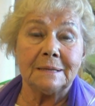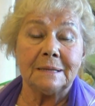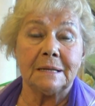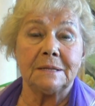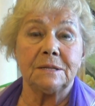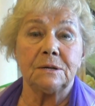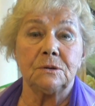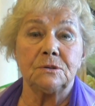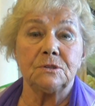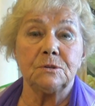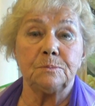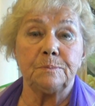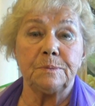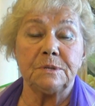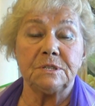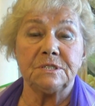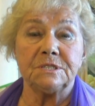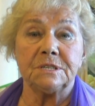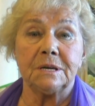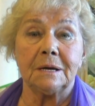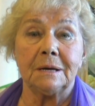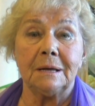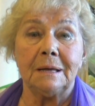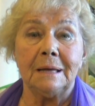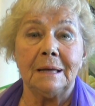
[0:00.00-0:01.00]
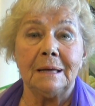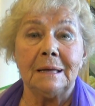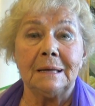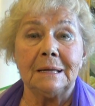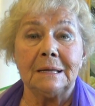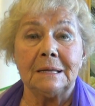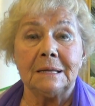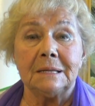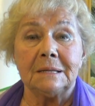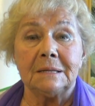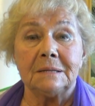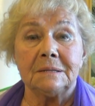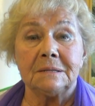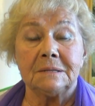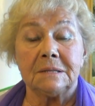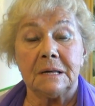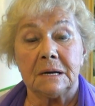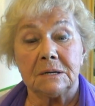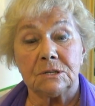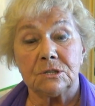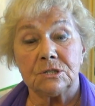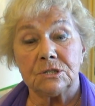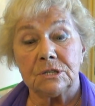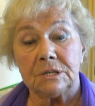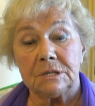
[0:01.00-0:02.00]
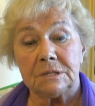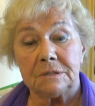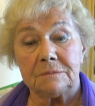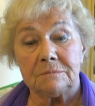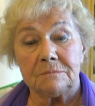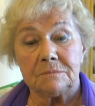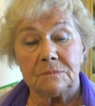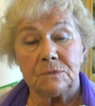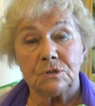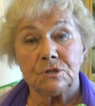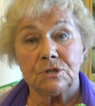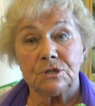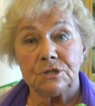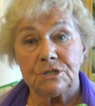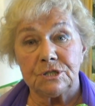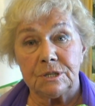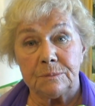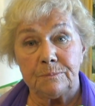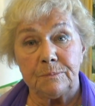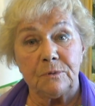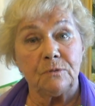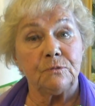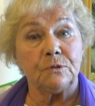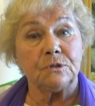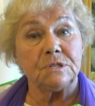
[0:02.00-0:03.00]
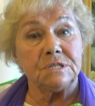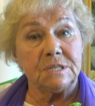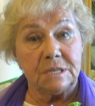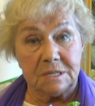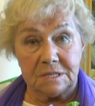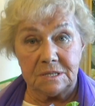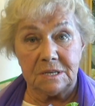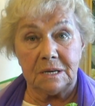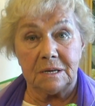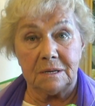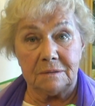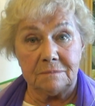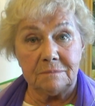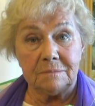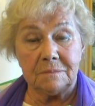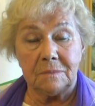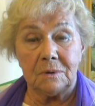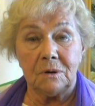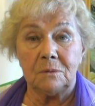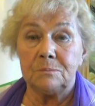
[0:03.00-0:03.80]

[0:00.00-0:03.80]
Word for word: na te hospicja. Także życzę powodzenia,